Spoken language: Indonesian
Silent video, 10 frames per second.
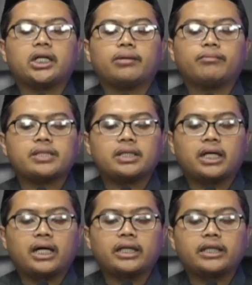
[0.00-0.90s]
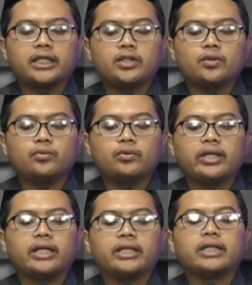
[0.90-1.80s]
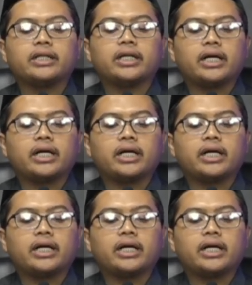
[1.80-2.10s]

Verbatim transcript: kemaslahatan dunia dan